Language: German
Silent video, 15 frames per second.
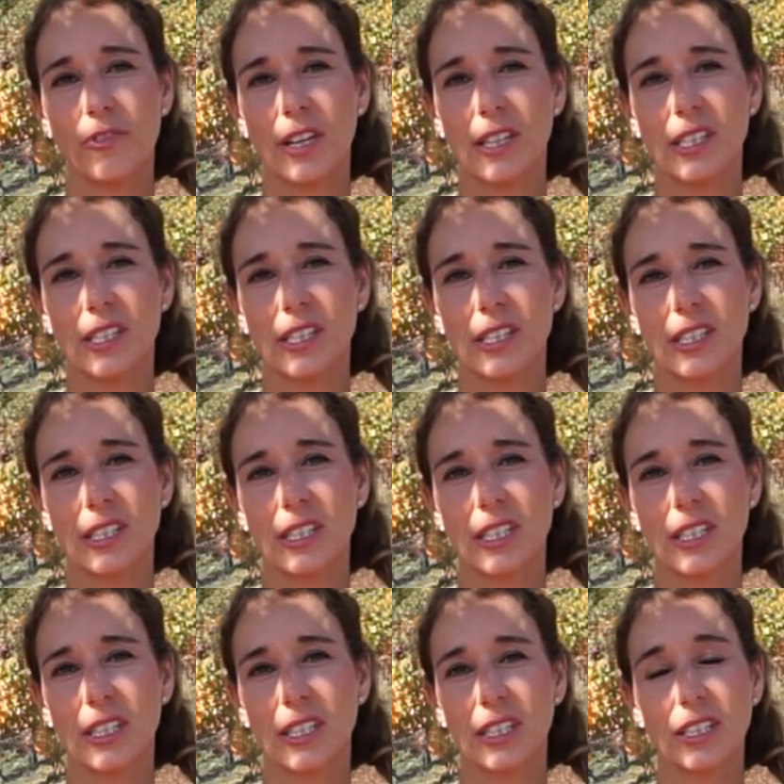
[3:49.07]
was
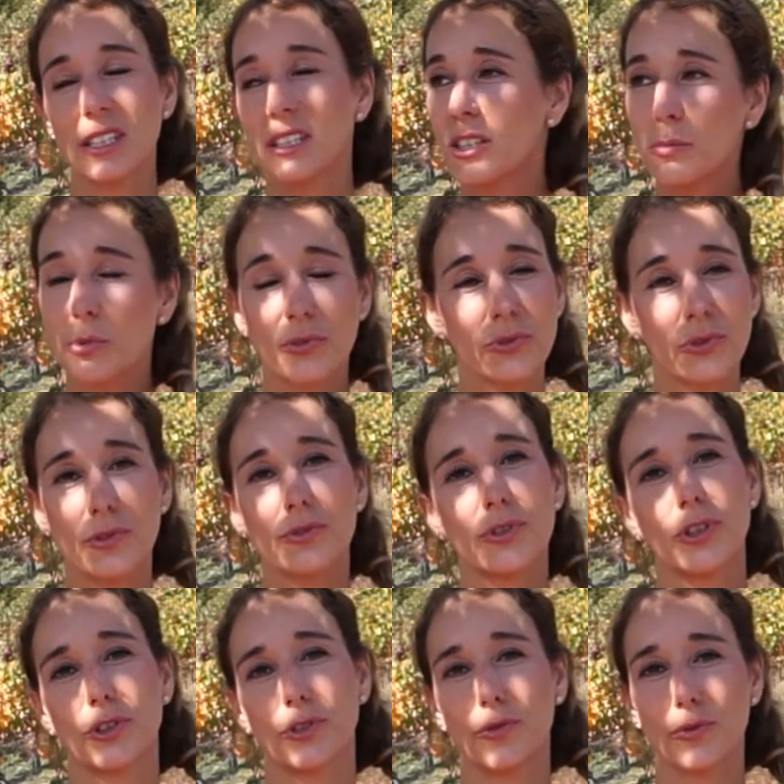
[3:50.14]
ich nicht
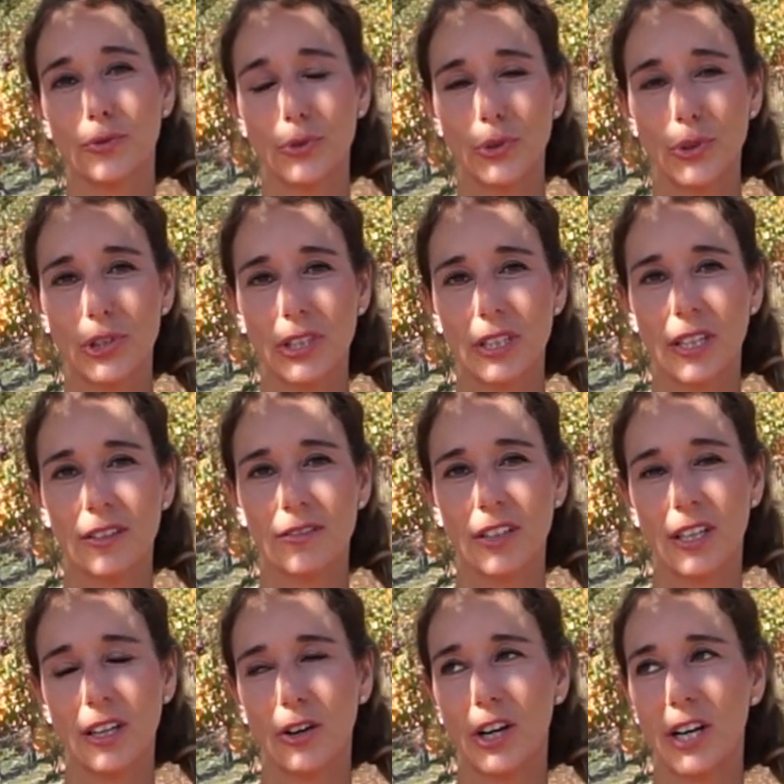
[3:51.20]
befürworten würde, denn
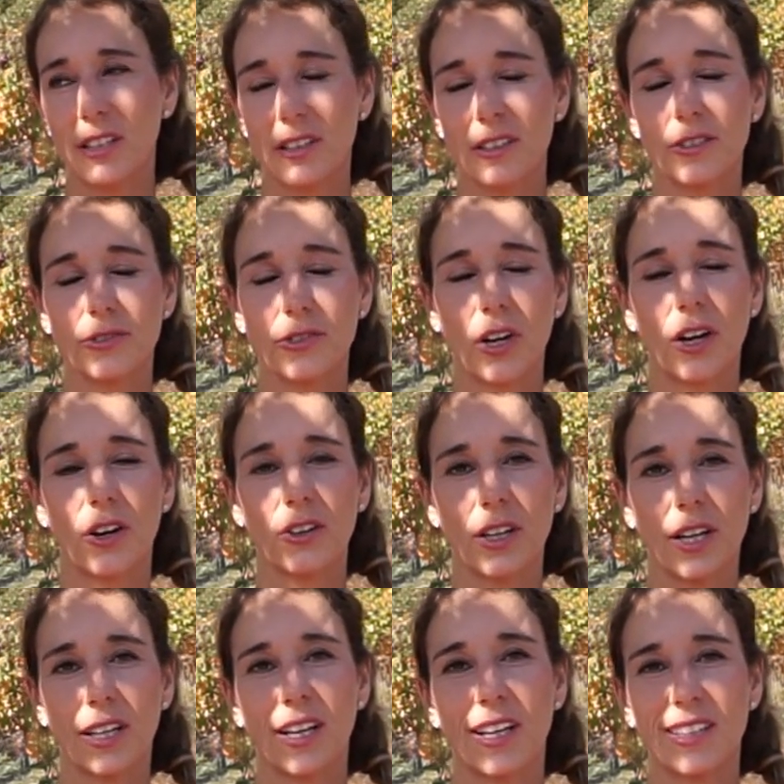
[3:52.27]
wenn auch andere Frauen
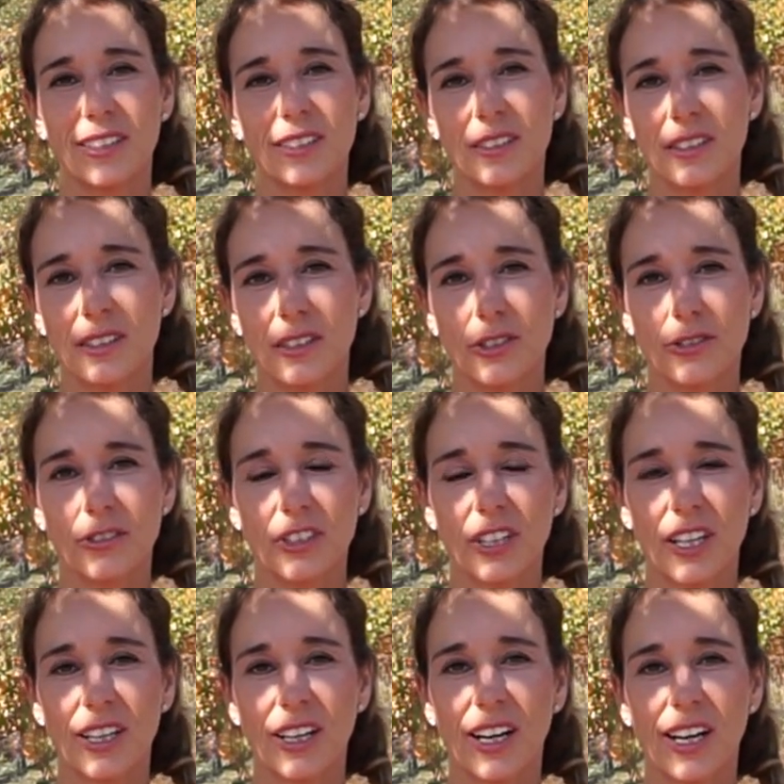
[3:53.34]
alleine in dieses
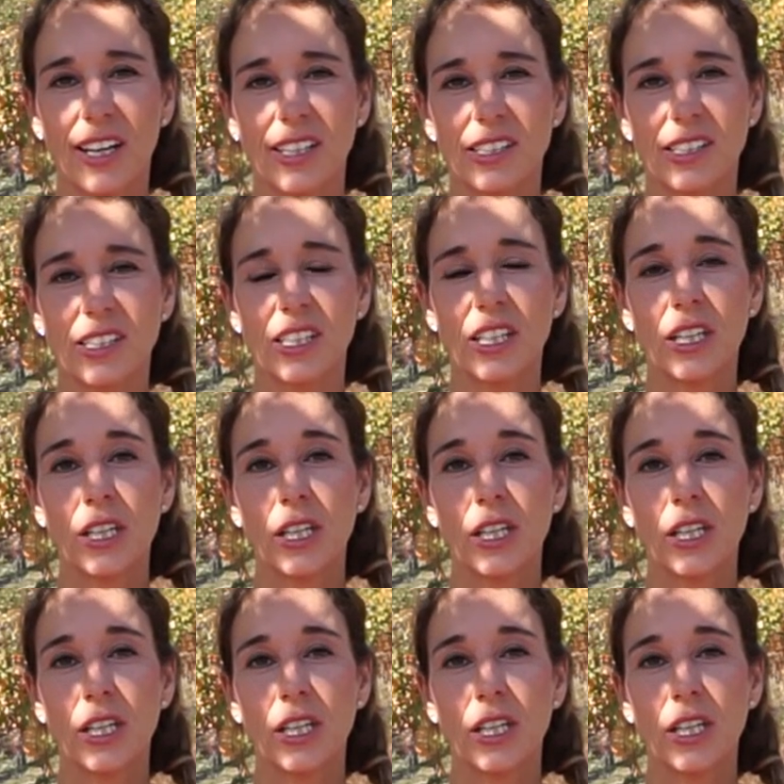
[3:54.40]
Hotel reisen,